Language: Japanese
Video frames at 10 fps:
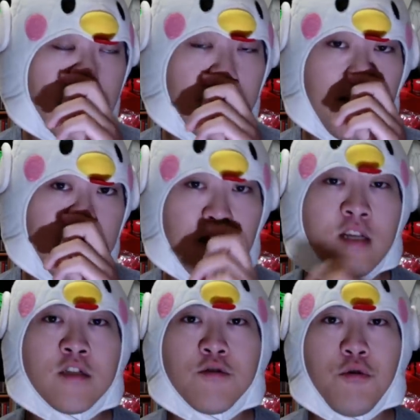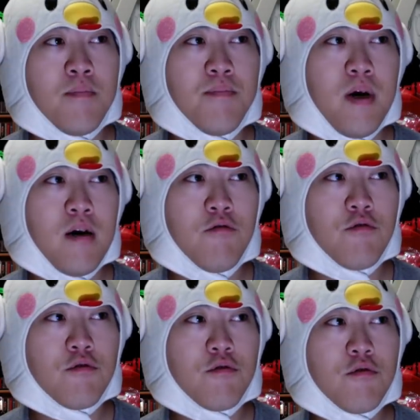みたいな感じの、まあ報
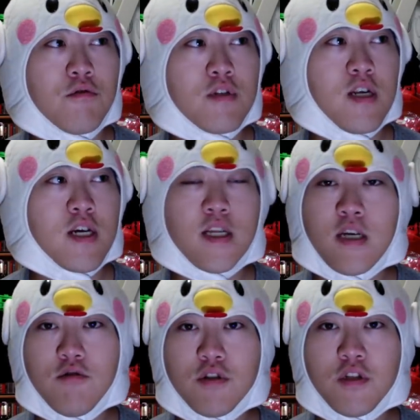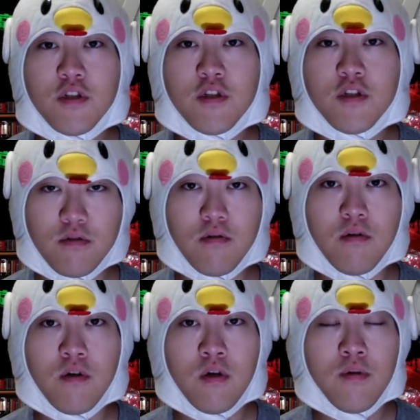道のされ方をしていますと。
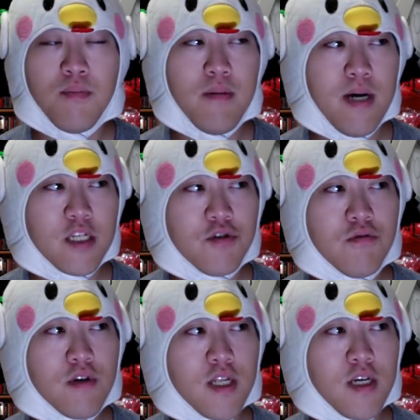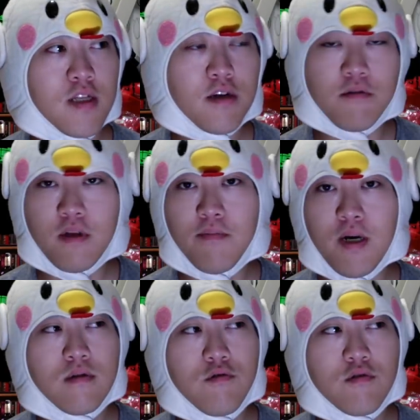まあまあ、しょうがないんだけどね。
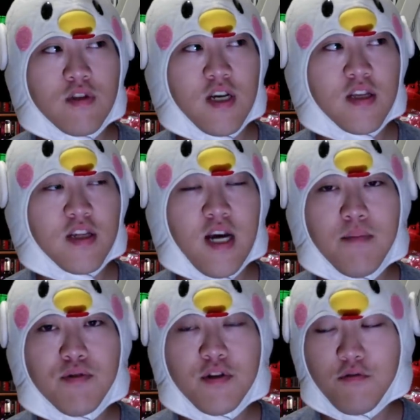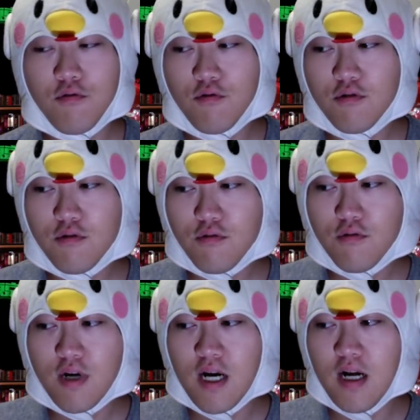まあ、もう具体的なアプリのこういうとこ
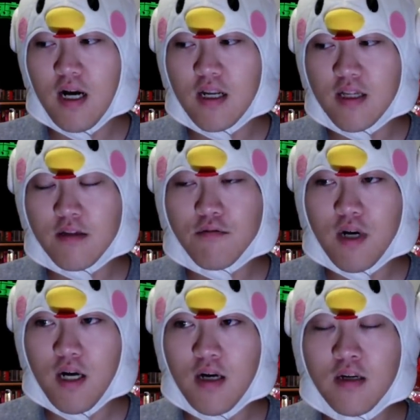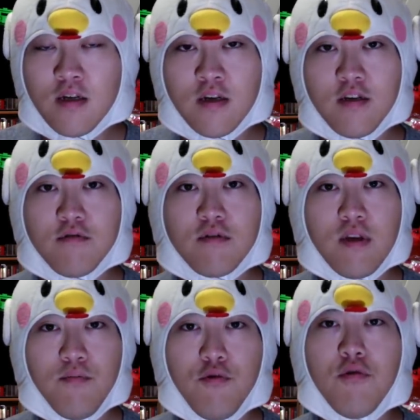ろがあれだとか言って
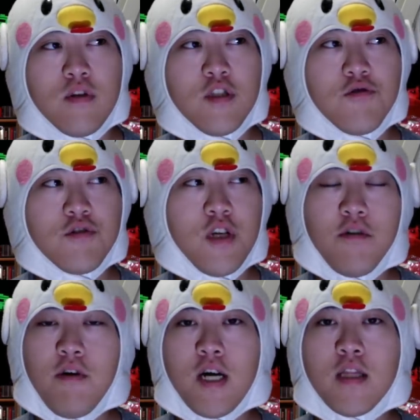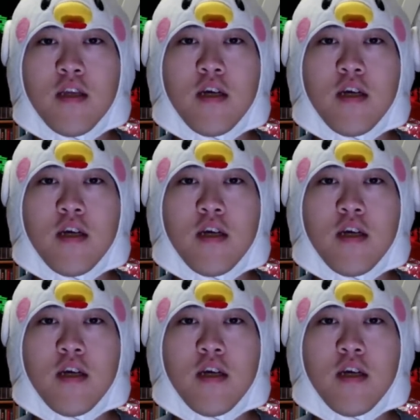も、視聴者にわかんな